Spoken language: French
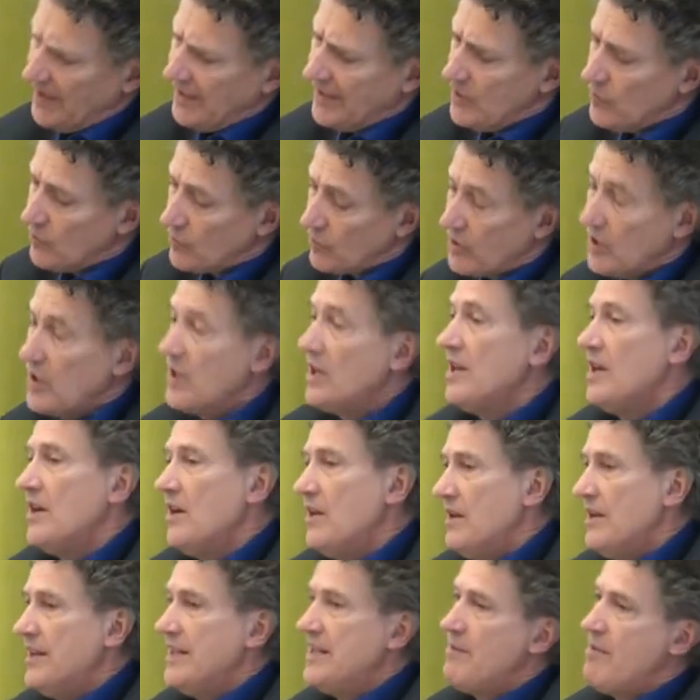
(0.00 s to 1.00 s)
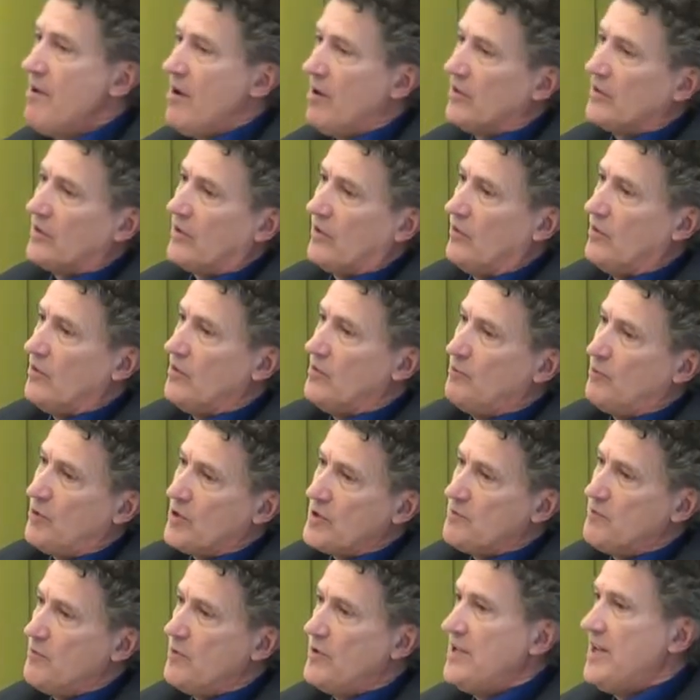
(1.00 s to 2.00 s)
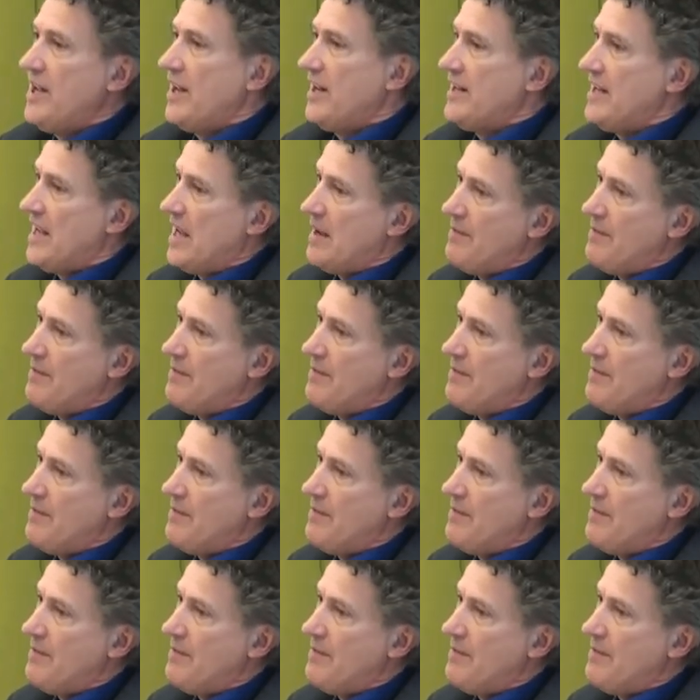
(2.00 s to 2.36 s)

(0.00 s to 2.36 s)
Et donc, les débats entre le postmoderne et